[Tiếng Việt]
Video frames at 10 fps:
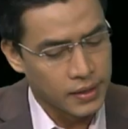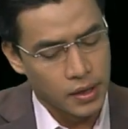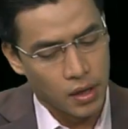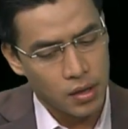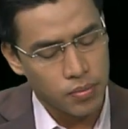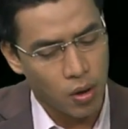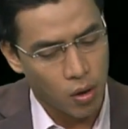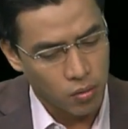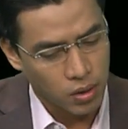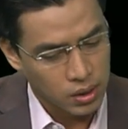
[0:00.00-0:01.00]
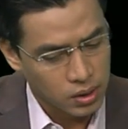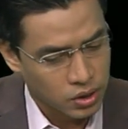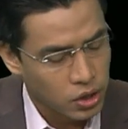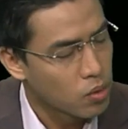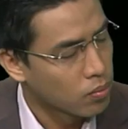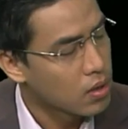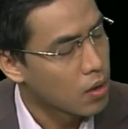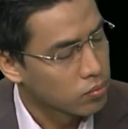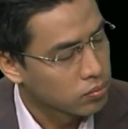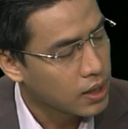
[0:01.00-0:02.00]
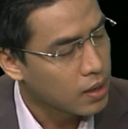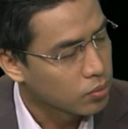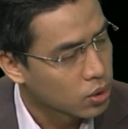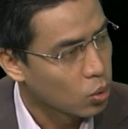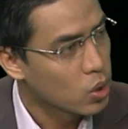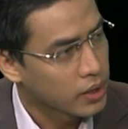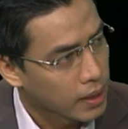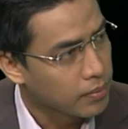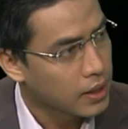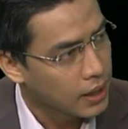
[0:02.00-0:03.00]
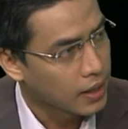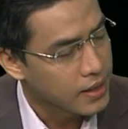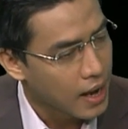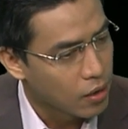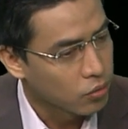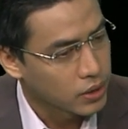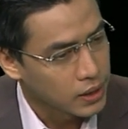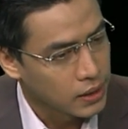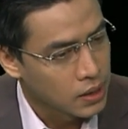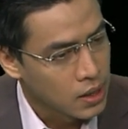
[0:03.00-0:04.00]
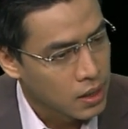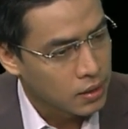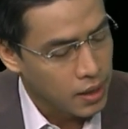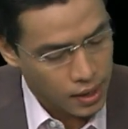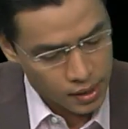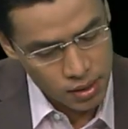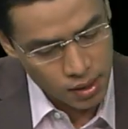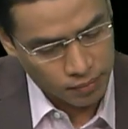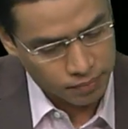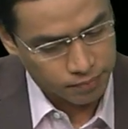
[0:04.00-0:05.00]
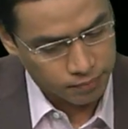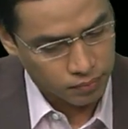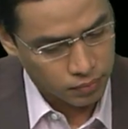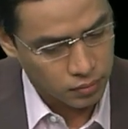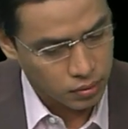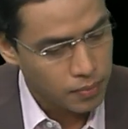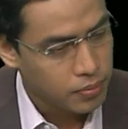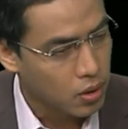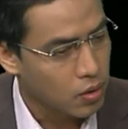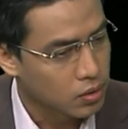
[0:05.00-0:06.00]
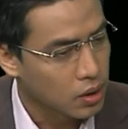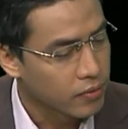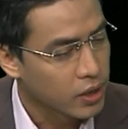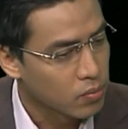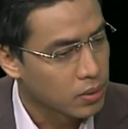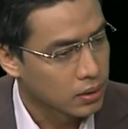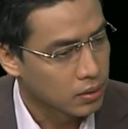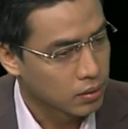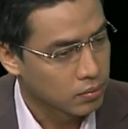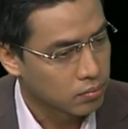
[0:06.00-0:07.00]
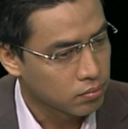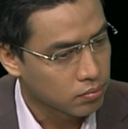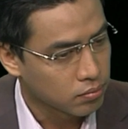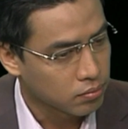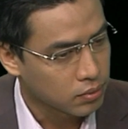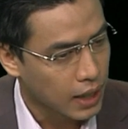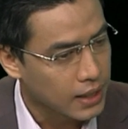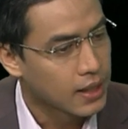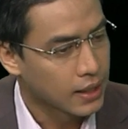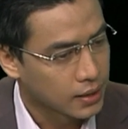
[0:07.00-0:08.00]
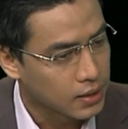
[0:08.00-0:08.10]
thì ở góc độ là người sử dụng lao động các ông chủ doanh nghiệp các nhà lãnh đạo thì để um, giúp cho nhân viên của mình ờ, cải thiện cái